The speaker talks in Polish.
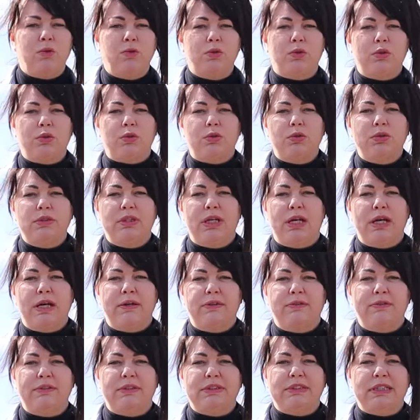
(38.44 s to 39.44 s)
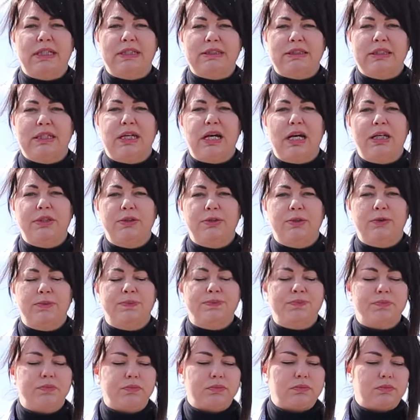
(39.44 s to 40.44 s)
utrudnia w
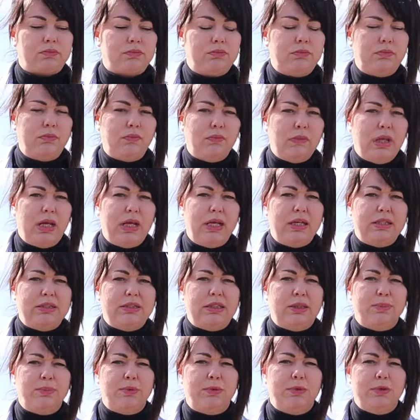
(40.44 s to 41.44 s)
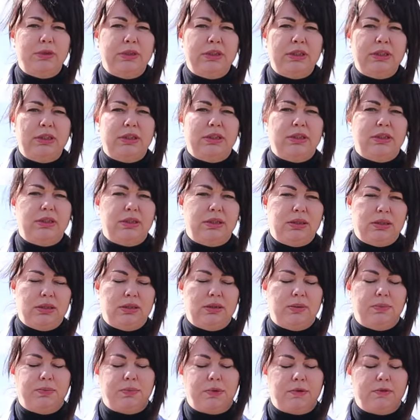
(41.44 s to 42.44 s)
zasychaniu E, cebuli
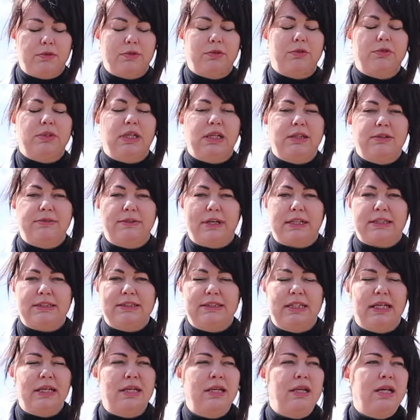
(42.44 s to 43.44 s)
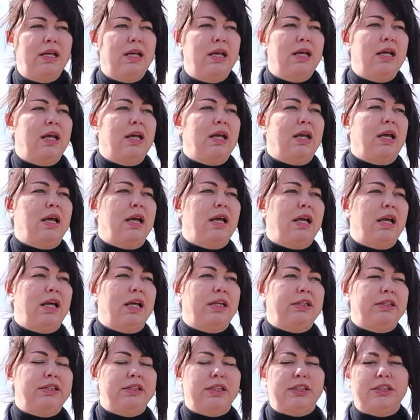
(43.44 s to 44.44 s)
i powoduje infekcję.
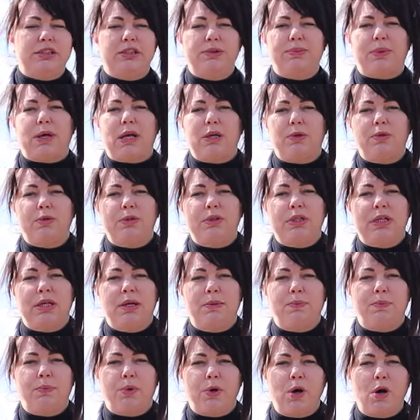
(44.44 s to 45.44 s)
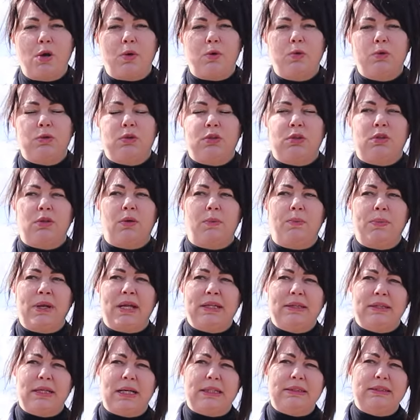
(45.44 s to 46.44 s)
E, jeśli brakuje boru, to
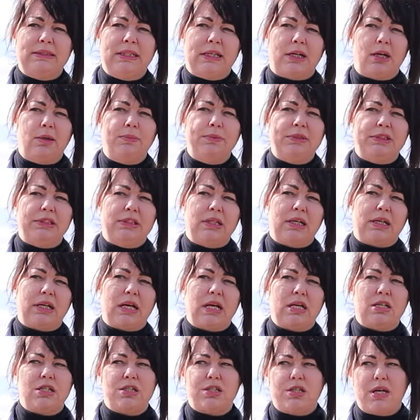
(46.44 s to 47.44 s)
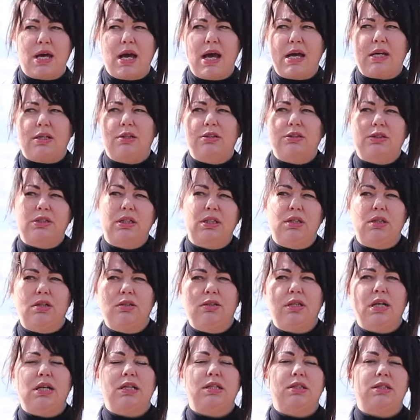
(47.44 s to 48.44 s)
plantacja robi się taka
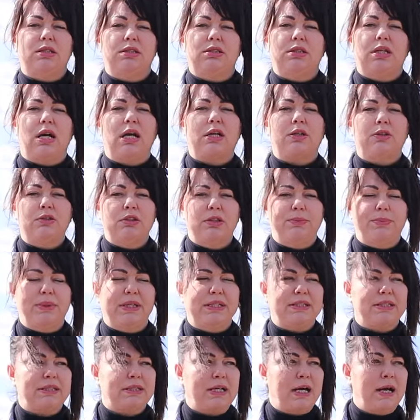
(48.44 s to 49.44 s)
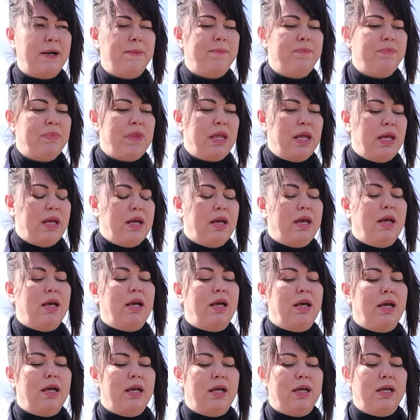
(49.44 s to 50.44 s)
szaro-zielona, szaro-niebieska.
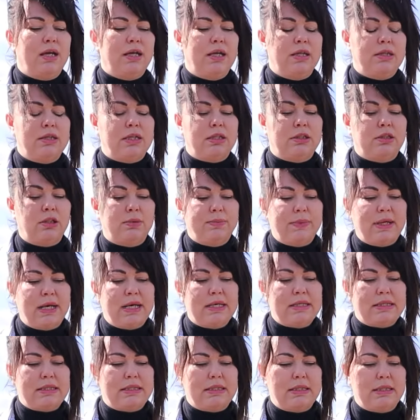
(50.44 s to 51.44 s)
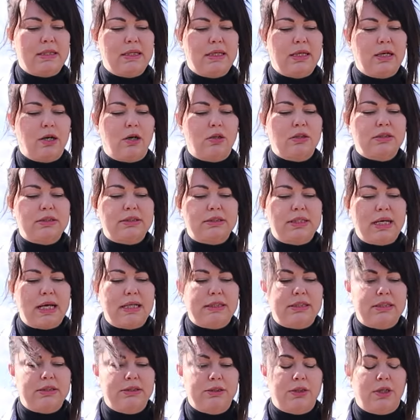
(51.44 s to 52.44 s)
E, natomiast
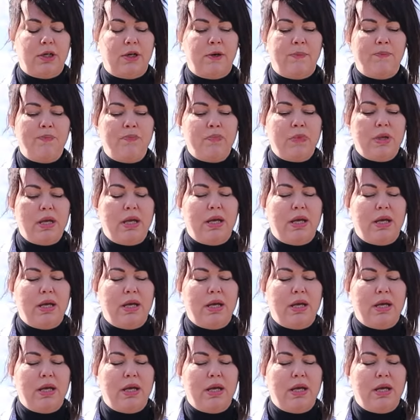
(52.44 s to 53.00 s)
ostatnio